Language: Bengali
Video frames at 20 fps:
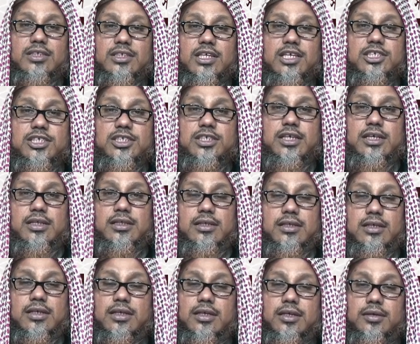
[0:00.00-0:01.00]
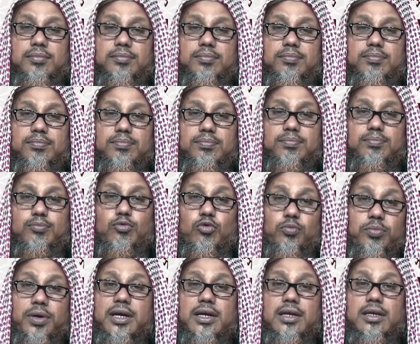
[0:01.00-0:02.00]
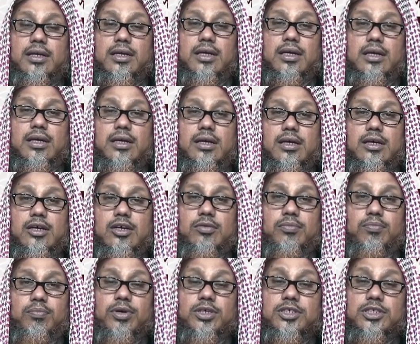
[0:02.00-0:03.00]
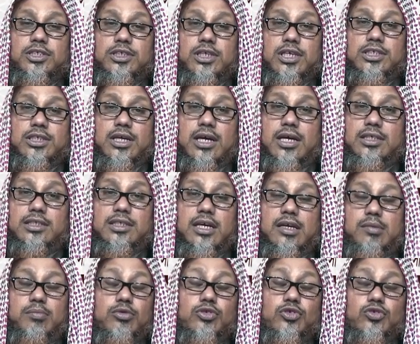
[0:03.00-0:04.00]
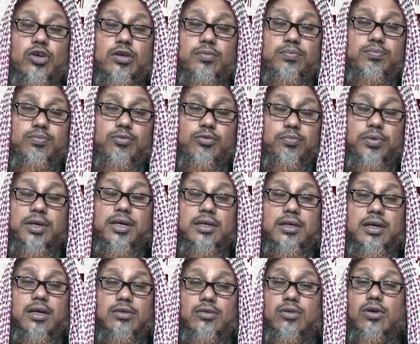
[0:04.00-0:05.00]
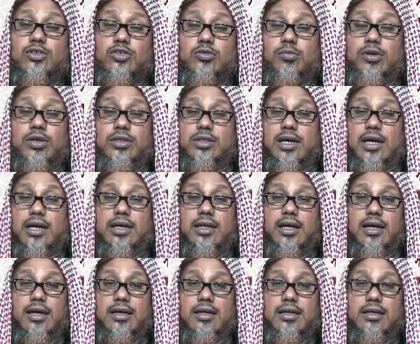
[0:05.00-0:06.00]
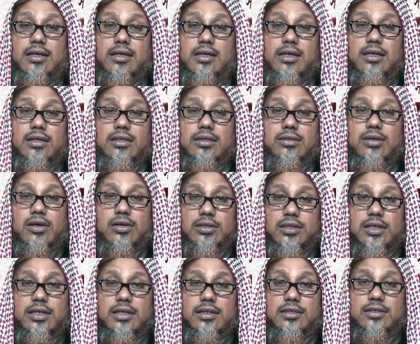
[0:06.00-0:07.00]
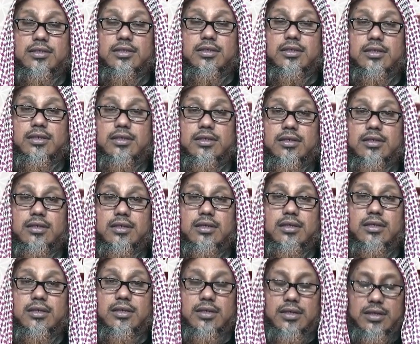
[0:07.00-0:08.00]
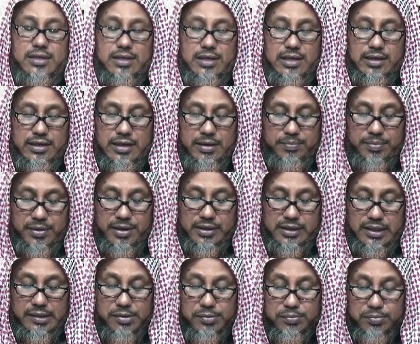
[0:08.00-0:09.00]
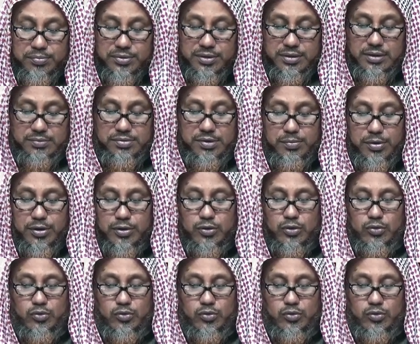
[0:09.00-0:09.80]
সৃষ্টির পূর্বেই পঞ্চাশ হাজার বছর পূর্বেই আল্লাহ সুমনত আলা তকদির আল্লাহ পাক লিপিবদ্ধ